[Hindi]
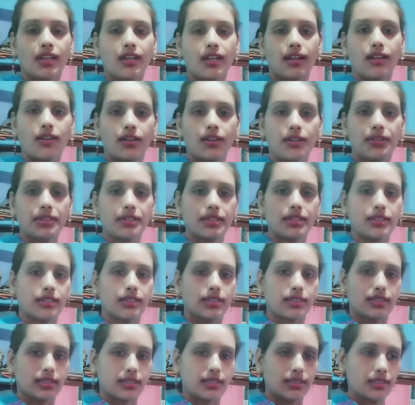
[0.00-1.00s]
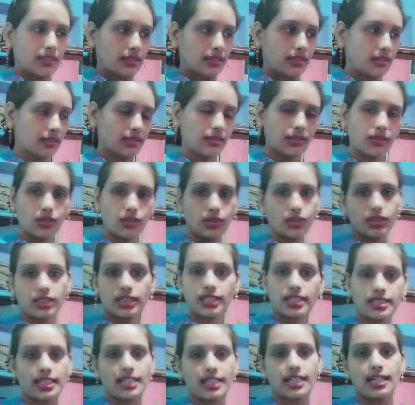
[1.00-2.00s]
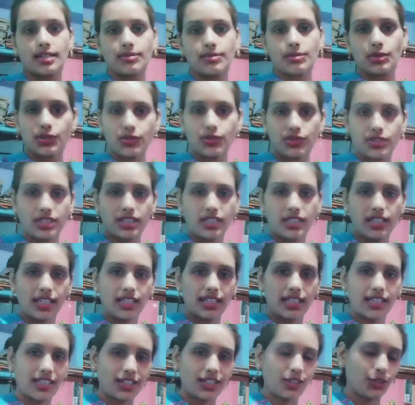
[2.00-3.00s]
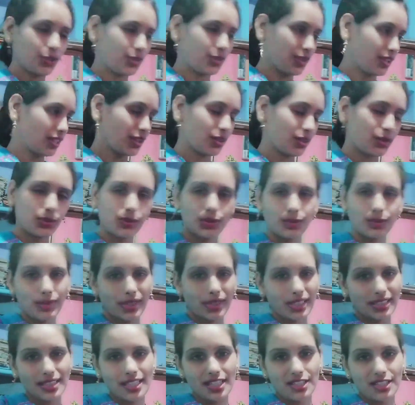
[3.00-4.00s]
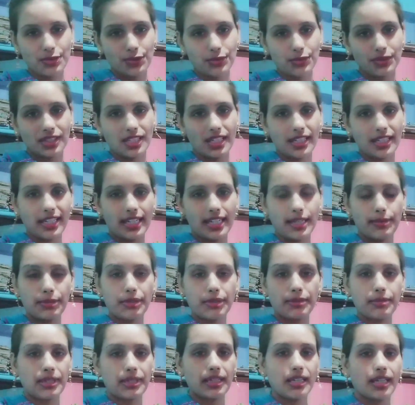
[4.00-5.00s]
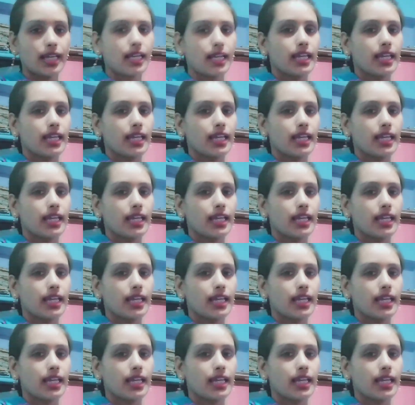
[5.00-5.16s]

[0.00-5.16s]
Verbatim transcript: और और किसी का भी कुछ नहीं निकला क्योंकि कुकू मेरे साथ सोती है यहाँ पे मैं